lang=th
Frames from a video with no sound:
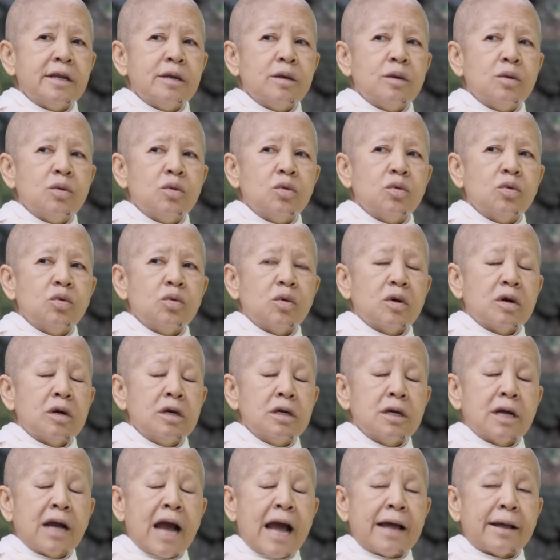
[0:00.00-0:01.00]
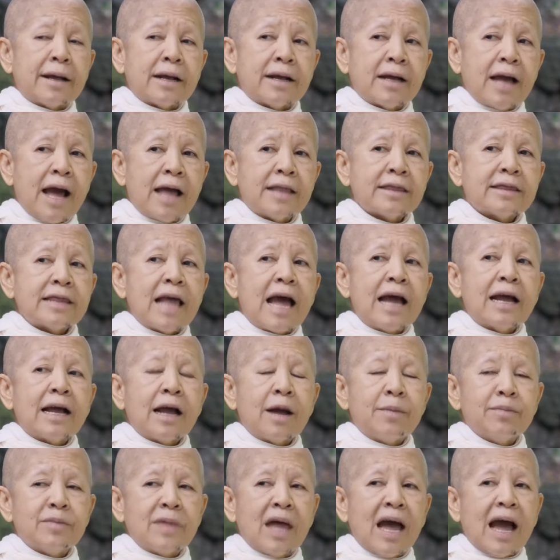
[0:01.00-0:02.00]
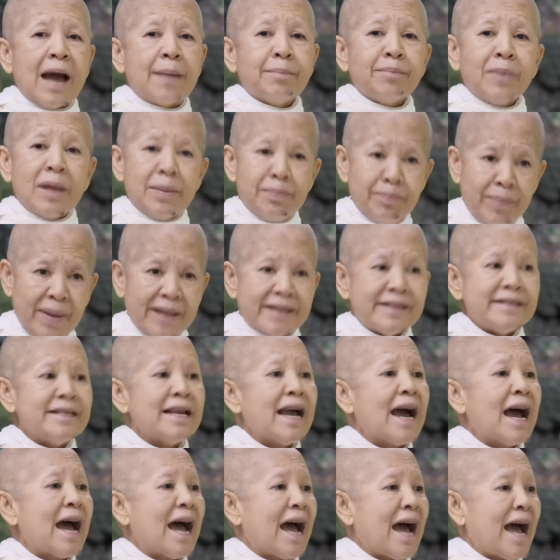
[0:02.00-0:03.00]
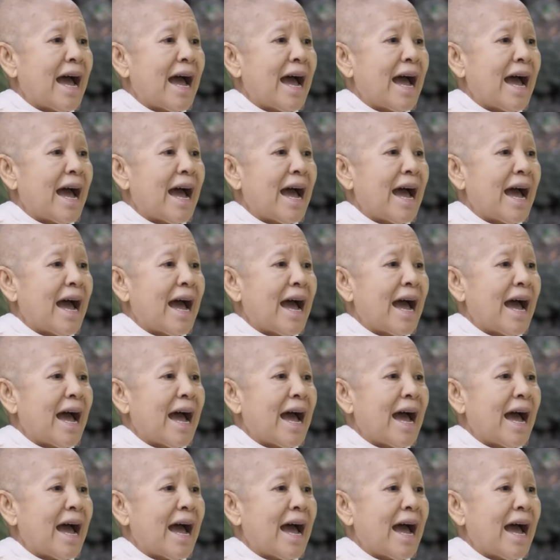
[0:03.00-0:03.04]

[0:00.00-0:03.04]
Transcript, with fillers: ยนรู้คือการตั้งคำถามเป็นปัญญา